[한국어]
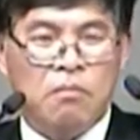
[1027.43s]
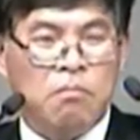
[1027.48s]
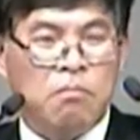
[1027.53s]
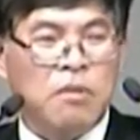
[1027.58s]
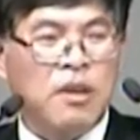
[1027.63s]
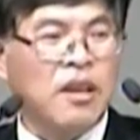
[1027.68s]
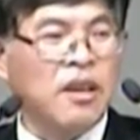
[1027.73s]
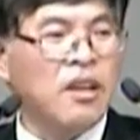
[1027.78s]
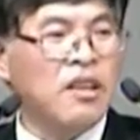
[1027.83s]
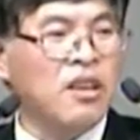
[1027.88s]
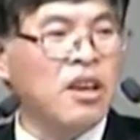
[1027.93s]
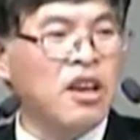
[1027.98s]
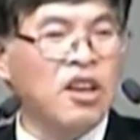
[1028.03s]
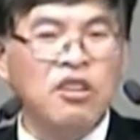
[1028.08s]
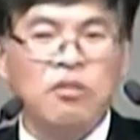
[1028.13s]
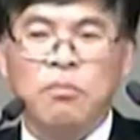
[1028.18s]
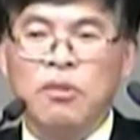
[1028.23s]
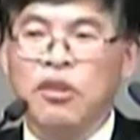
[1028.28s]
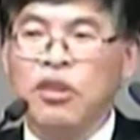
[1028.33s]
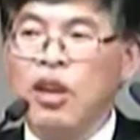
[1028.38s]
미안한
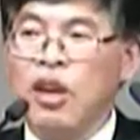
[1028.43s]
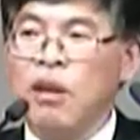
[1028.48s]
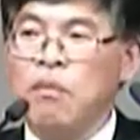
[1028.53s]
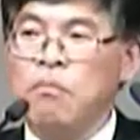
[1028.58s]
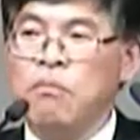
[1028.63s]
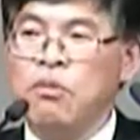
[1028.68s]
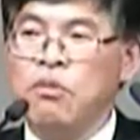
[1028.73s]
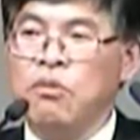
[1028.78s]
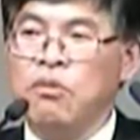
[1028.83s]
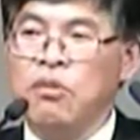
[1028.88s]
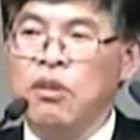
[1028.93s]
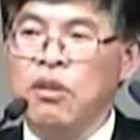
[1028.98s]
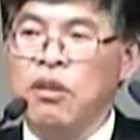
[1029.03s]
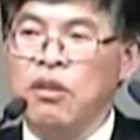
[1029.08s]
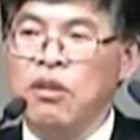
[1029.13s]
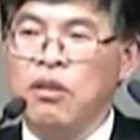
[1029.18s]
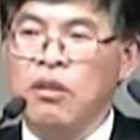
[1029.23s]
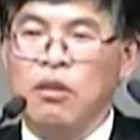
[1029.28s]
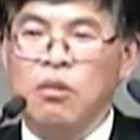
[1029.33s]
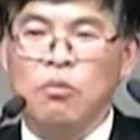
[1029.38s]
얘기지만
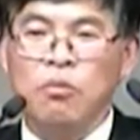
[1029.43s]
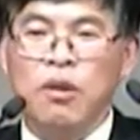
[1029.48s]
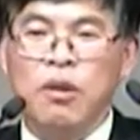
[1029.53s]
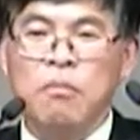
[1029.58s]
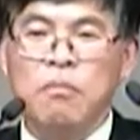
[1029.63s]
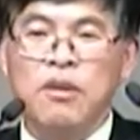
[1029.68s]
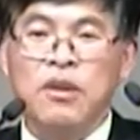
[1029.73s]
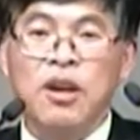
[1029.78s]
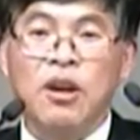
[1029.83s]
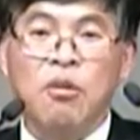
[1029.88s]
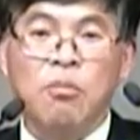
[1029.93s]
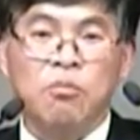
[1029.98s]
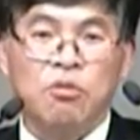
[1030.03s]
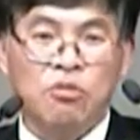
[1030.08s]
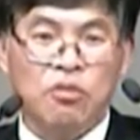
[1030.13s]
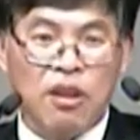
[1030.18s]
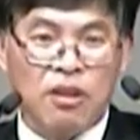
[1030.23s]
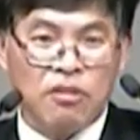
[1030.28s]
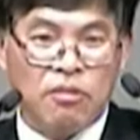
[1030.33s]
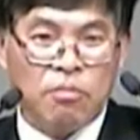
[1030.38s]
대한민국이 왜 미래가
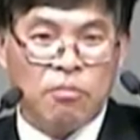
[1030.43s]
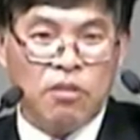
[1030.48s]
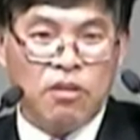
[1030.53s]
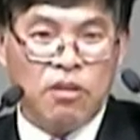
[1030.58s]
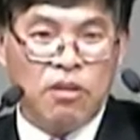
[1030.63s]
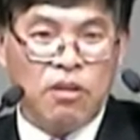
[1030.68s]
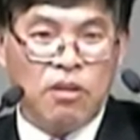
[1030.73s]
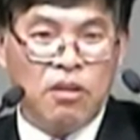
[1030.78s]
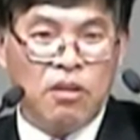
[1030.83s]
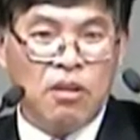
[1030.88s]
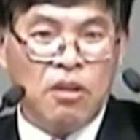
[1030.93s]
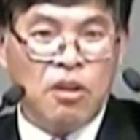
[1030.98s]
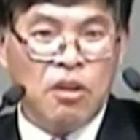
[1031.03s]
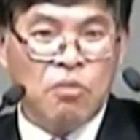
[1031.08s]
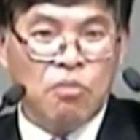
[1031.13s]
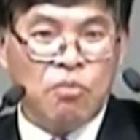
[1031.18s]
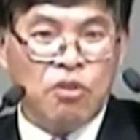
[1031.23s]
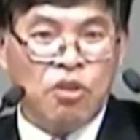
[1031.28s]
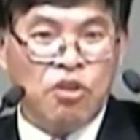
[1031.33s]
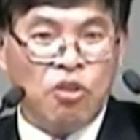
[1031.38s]
없는 줄 아십니까?
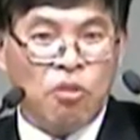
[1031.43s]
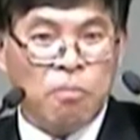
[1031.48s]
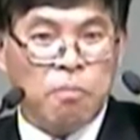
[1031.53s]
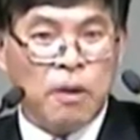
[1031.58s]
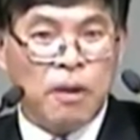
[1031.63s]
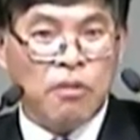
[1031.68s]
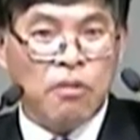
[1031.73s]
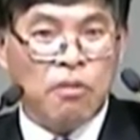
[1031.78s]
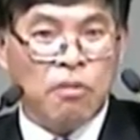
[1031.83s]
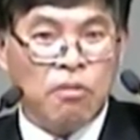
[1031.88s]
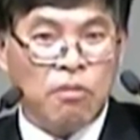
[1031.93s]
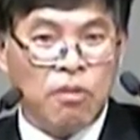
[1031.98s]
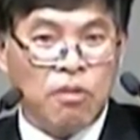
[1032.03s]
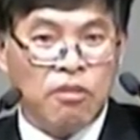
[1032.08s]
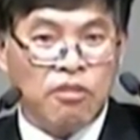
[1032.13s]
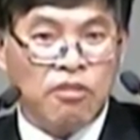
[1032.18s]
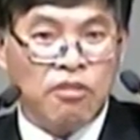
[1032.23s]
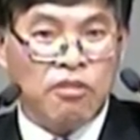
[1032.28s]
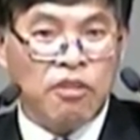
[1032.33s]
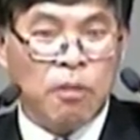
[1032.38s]
우린 영빨도
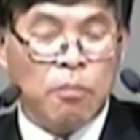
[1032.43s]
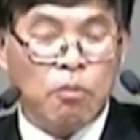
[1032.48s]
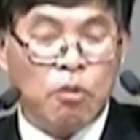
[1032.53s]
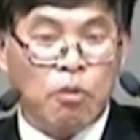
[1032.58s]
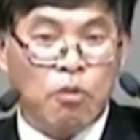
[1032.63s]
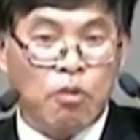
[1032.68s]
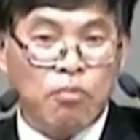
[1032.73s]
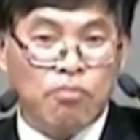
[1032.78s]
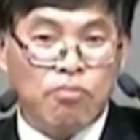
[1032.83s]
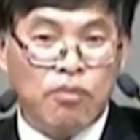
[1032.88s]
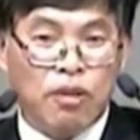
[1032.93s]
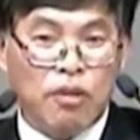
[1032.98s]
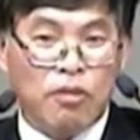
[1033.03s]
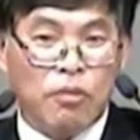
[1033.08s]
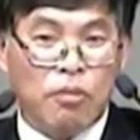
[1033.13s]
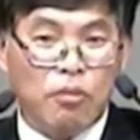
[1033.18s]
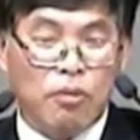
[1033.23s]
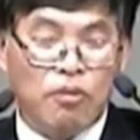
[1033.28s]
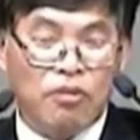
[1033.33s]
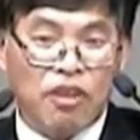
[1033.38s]
없고요 시스템도 없고요
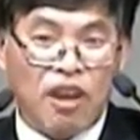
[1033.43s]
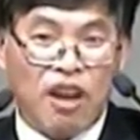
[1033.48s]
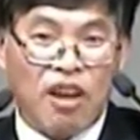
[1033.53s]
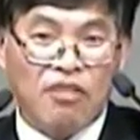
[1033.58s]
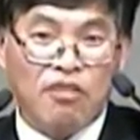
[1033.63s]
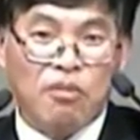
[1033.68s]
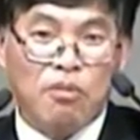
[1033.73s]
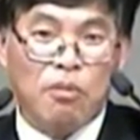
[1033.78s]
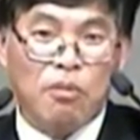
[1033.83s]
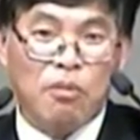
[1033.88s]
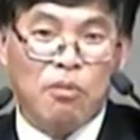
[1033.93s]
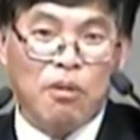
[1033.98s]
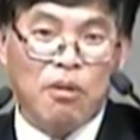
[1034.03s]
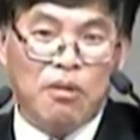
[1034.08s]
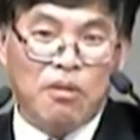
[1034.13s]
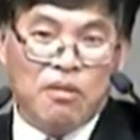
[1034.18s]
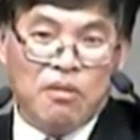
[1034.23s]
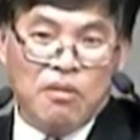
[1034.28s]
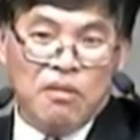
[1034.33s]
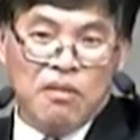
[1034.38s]
문화도 없고요 싸가지도
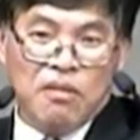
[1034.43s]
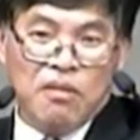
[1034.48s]
없고요.